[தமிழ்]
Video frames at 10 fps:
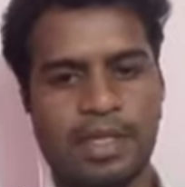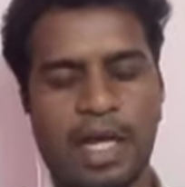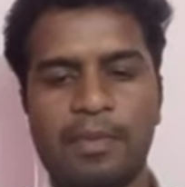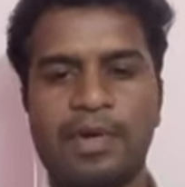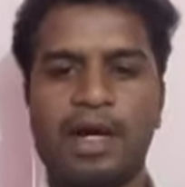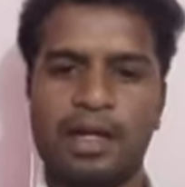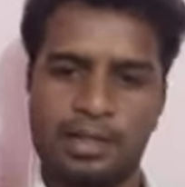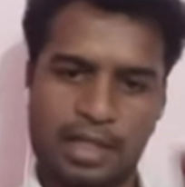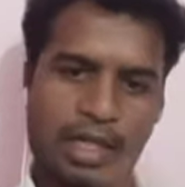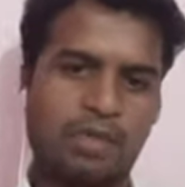அப்போ
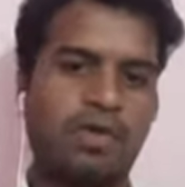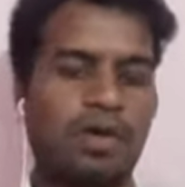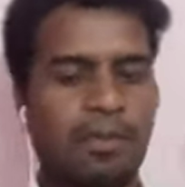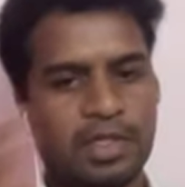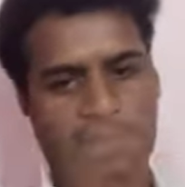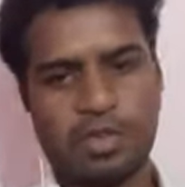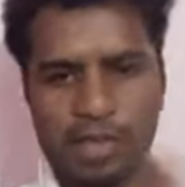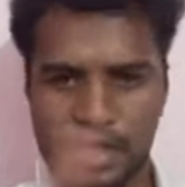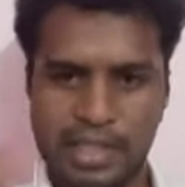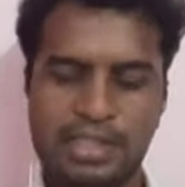ட்ரக்கும் பஸ்ஸும்
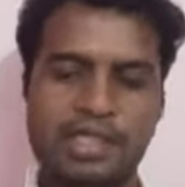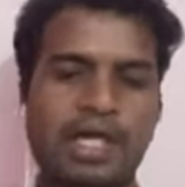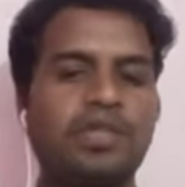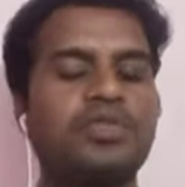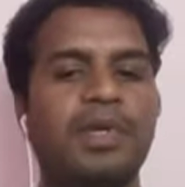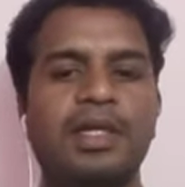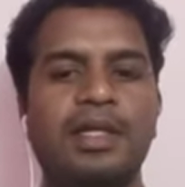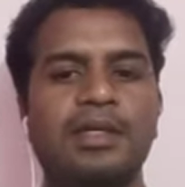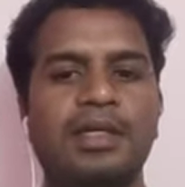ஒரே இன்ஜின் தான் யூஸ் பண்ணுது